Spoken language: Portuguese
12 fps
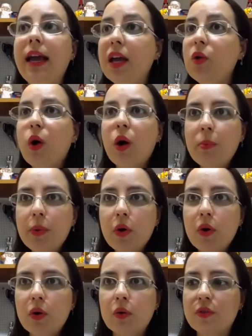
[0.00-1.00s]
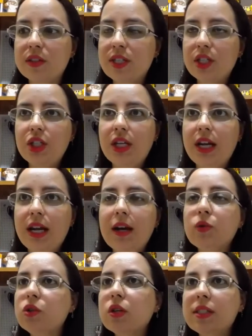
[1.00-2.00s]
né? É igual bolo, você
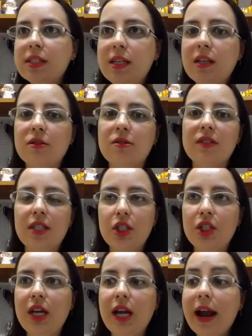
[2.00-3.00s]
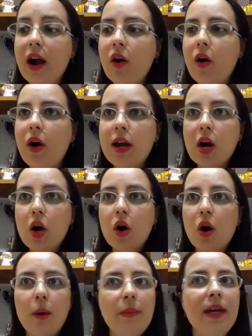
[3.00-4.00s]
chega, os docinhos, você chega, olha,
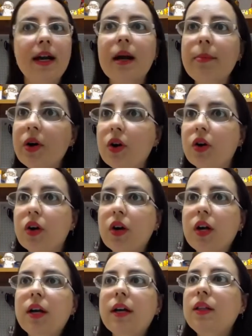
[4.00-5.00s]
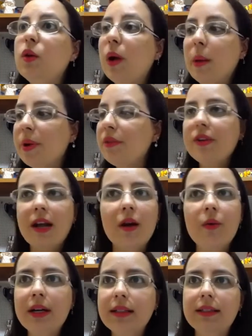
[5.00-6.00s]
come e acabou. Não é para
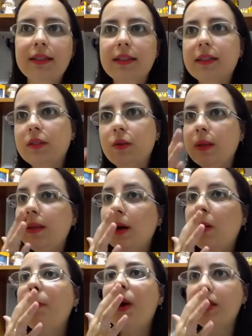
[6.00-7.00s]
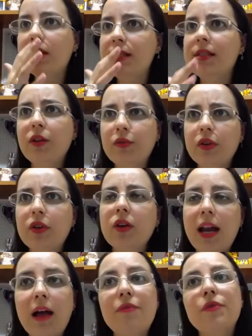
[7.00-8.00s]
ficar guardando. Então, pode ser no
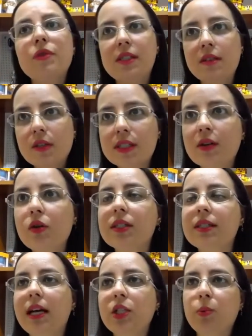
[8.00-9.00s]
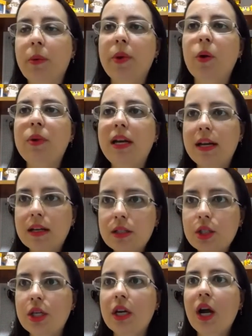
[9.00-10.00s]
fotográfico, se você gostar de papel
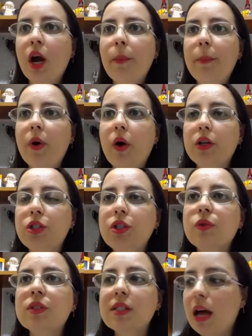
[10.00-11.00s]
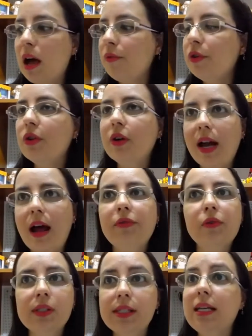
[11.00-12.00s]
brilhante, pode usar
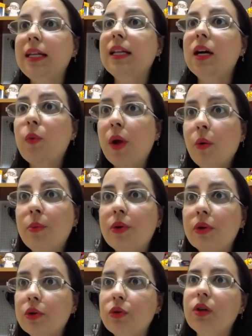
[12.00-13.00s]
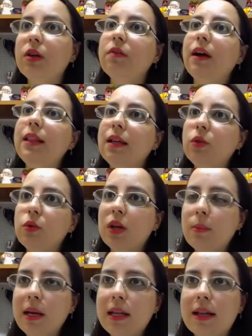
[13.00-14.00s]
fotográfico sim. Não é um produto que vai ter
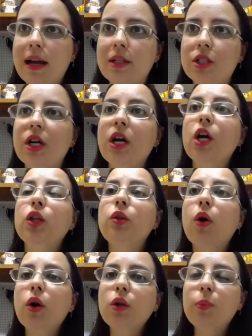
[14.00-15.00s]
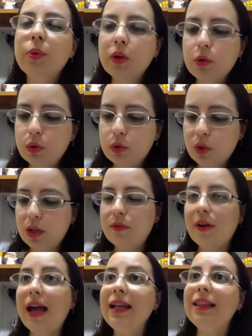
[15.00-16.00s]
durabilidade. Todo produto
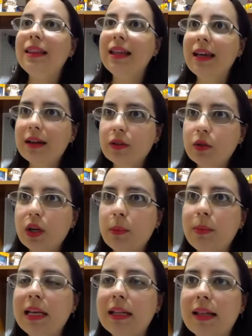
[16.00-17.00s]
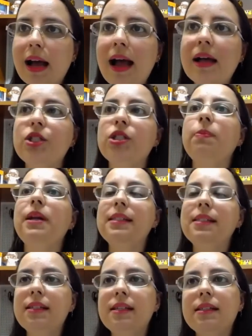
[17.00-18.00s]
que vai ter durabilidade
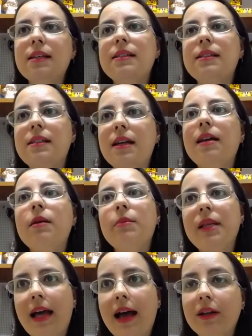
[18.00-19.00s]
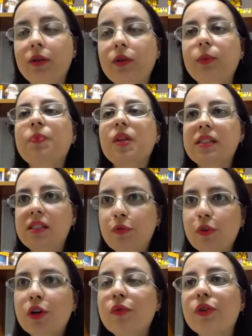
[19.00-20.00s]
precisa ser laminado,
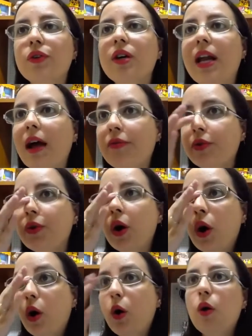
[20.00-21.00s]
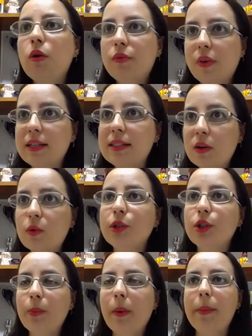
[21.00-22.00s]
se for no fotográfico, ou fazer
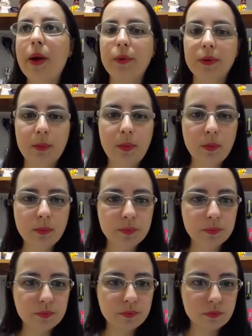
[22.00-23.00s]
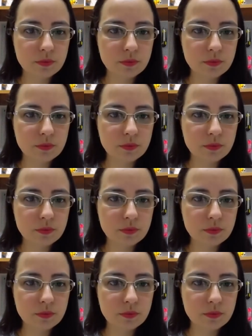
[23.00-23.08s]
com outro papel, tá bom?